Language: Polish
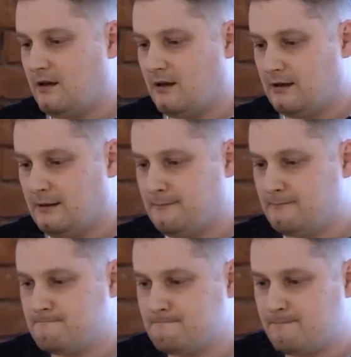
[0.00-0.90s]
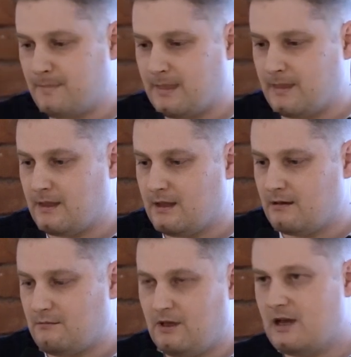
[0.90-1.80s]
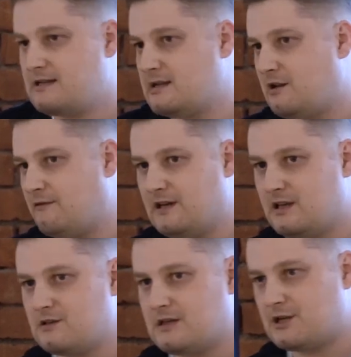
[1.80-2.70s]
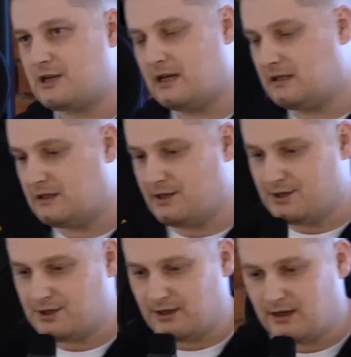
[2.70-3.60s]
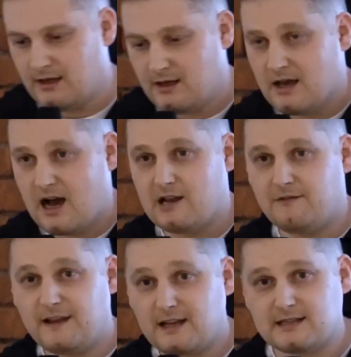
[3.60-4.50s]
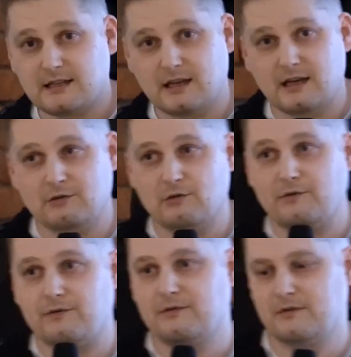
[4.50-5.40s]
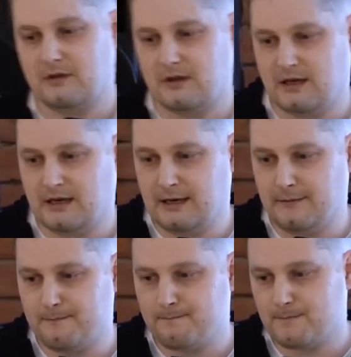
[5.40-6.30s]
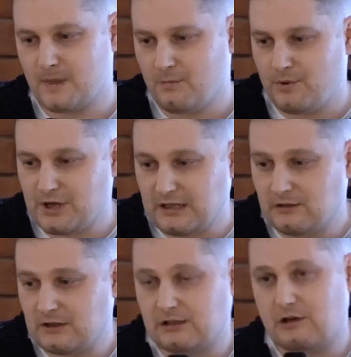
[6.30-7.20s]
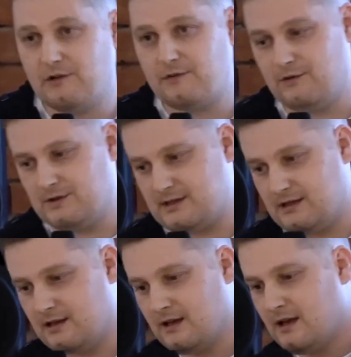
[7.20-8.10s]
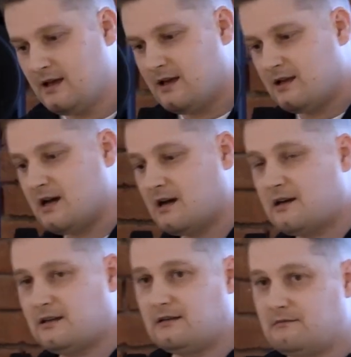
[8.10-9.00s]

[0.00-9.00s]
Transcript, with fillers: um, i akcelerowanie dostarczania tej treści. Ale wiele CDN-ów um, posiada dodatkowe funkcje, jak